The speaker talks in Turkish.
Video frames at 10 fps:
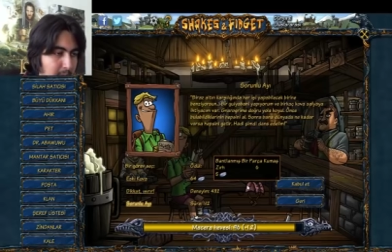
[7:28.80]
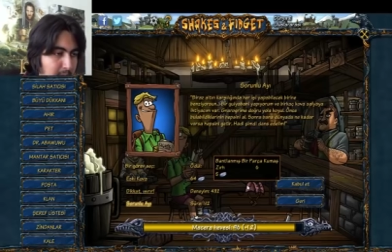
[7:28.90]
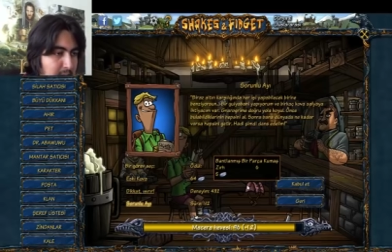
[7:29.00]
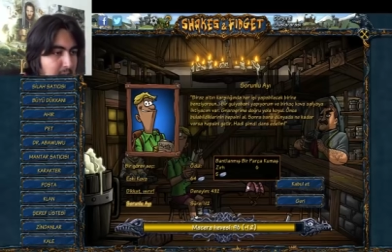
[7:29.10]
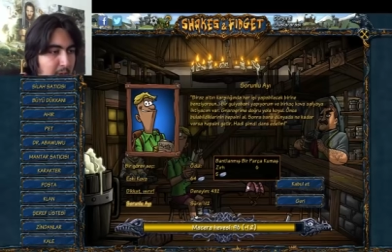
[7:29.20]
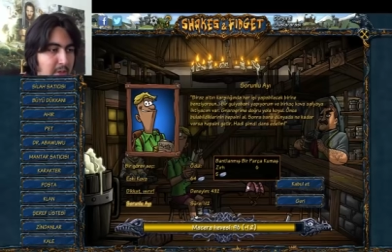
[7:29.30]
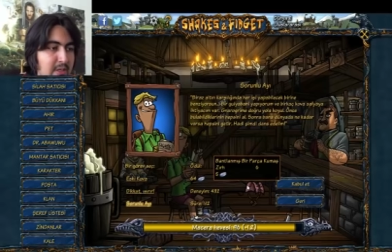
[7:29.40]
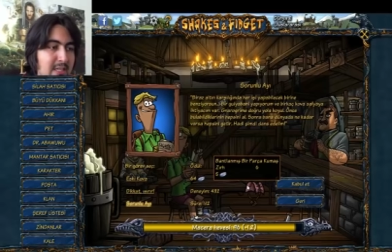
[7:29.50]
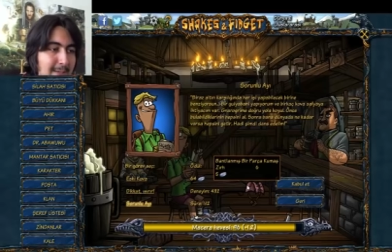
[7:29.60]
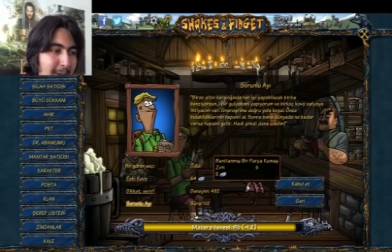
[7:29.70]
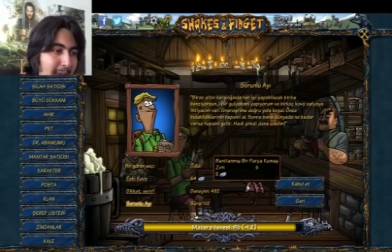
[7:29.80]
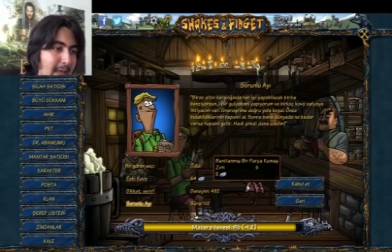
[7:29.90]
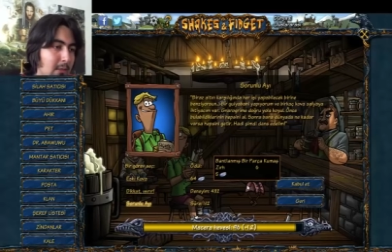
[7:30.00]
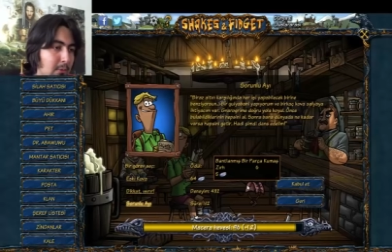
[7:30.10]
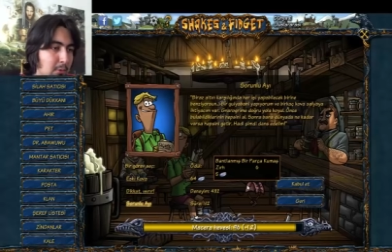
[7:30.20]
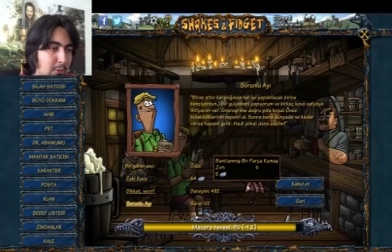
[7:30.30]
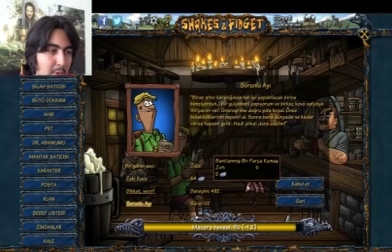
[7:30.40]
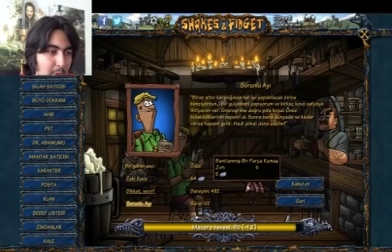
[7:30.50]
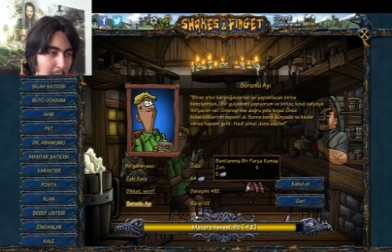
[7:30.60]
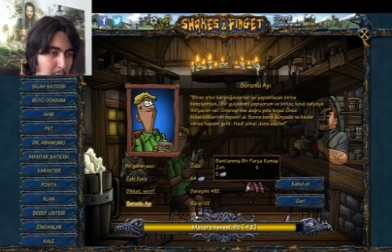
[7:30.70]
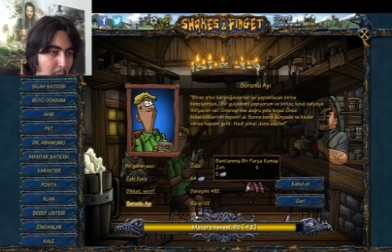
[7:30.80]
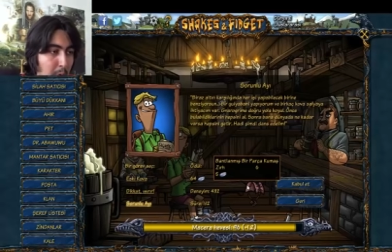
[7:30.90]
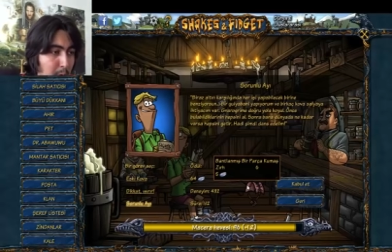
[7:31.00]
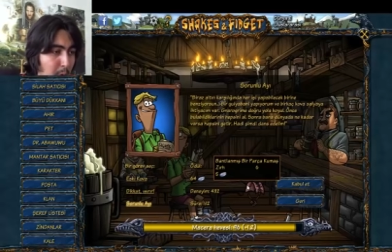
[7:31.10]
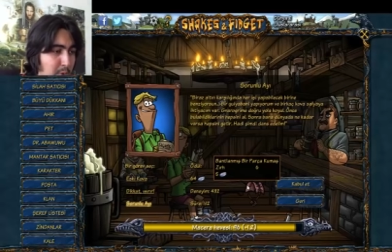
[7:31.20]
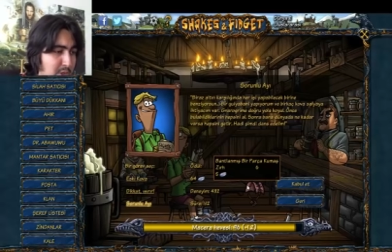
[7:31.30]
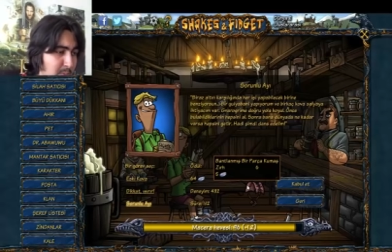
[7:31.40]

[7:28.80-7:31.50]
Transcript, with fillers: Gnaro Grime'e doğru yola koyul. Önce